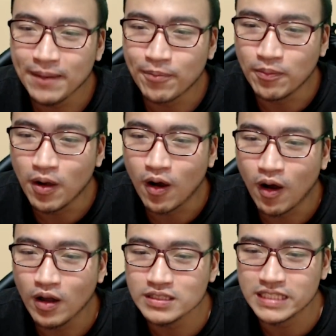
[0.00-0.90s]
ผมขอ
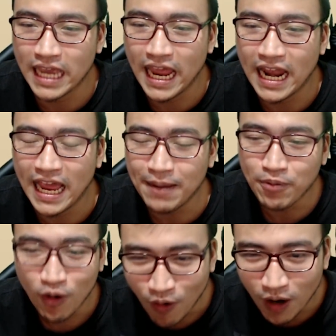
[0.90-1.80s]
แชร์ไลน์อัพ
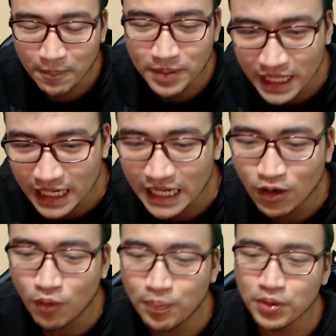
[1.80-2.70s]
ของกับพี่อะไรล
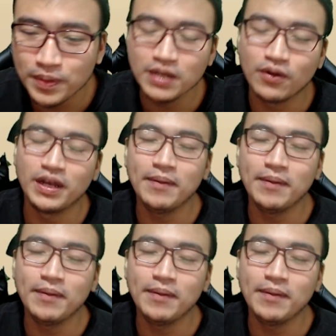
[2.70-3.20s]
งพีพีหน่อยได้ไหม